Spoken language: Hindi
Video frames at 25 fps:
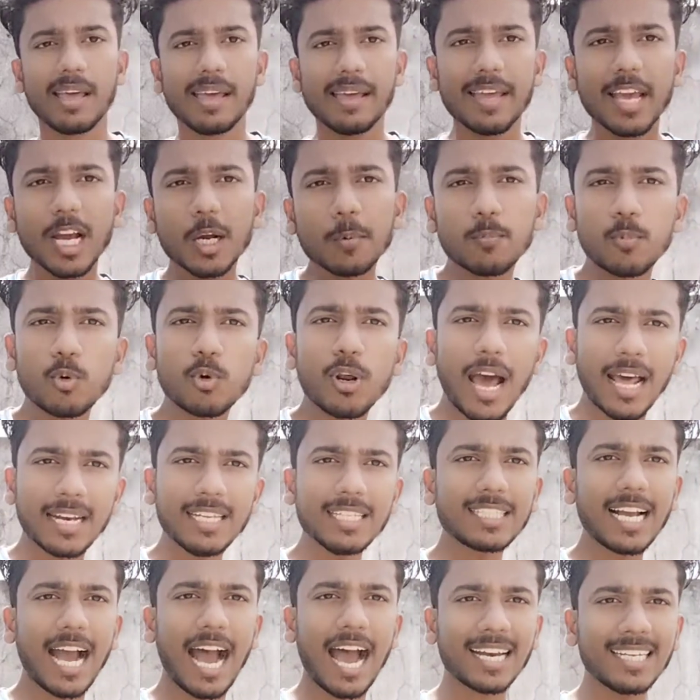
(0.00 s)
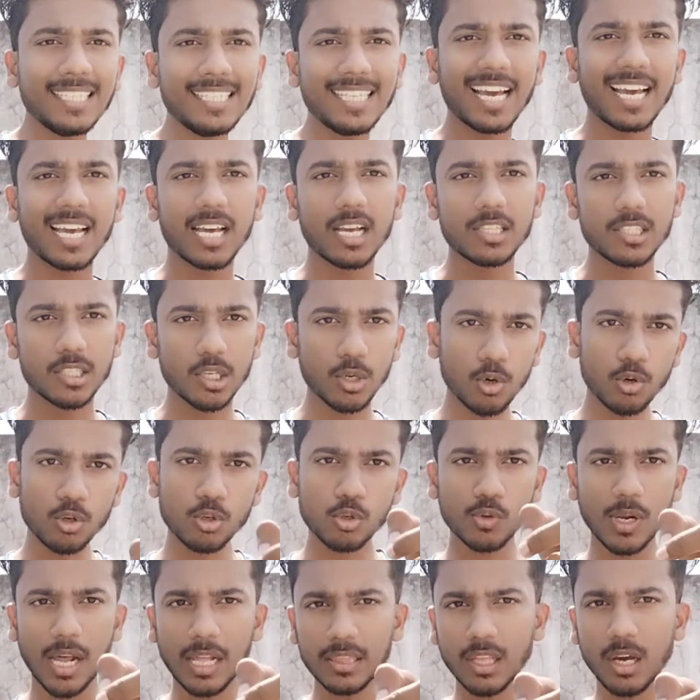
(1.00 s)
एक पुरानी कहानी है जरूर
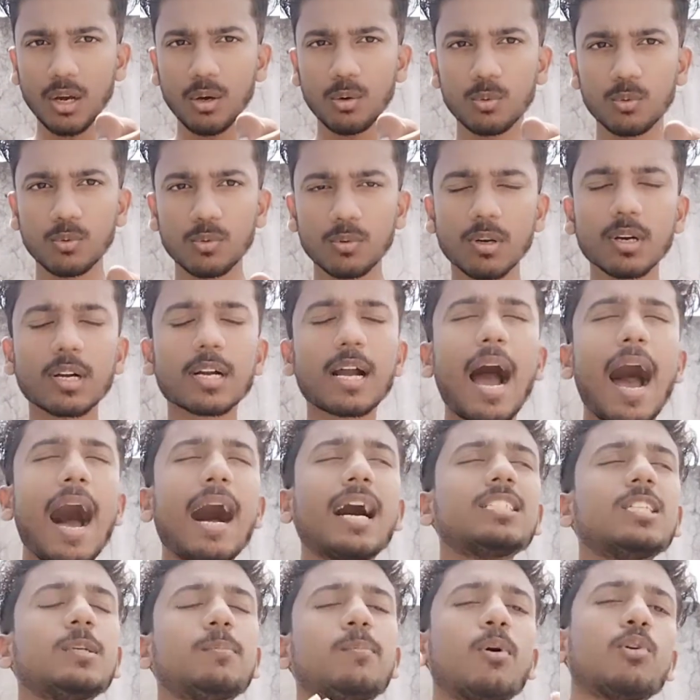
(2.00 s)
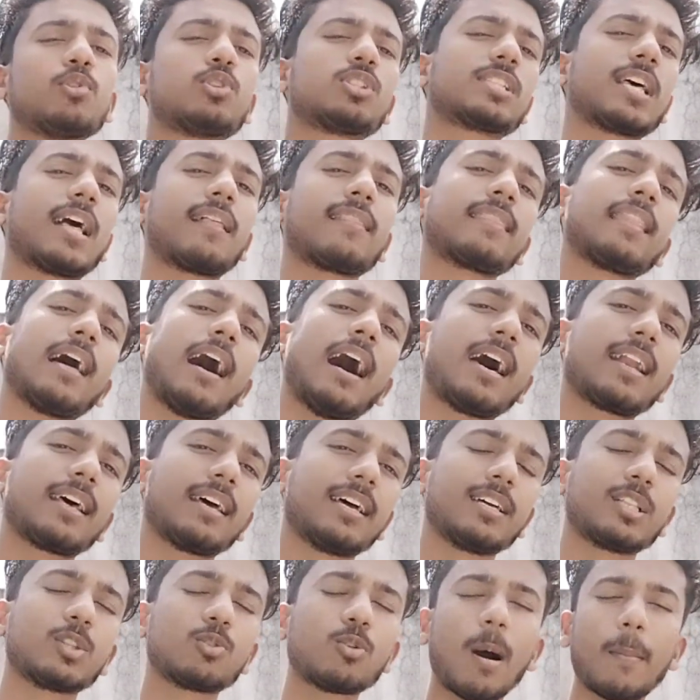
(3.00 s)
सुनाता हूँ कहानी बहुत शानदार
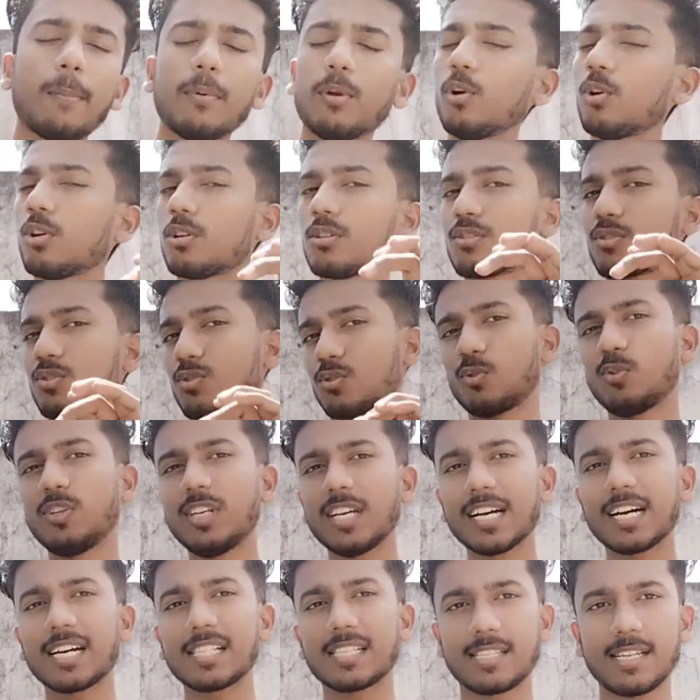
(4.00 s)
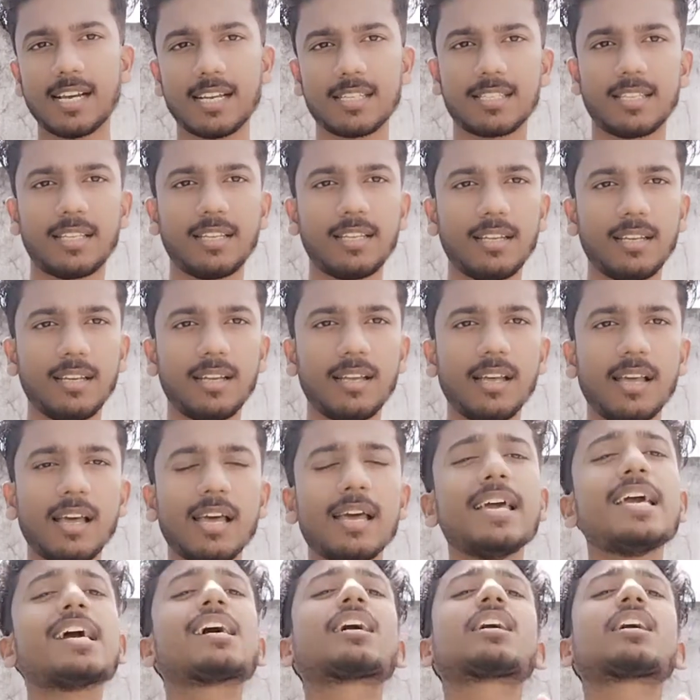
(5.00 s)
है तो आप लोग सुनिएगा अच्छा से एक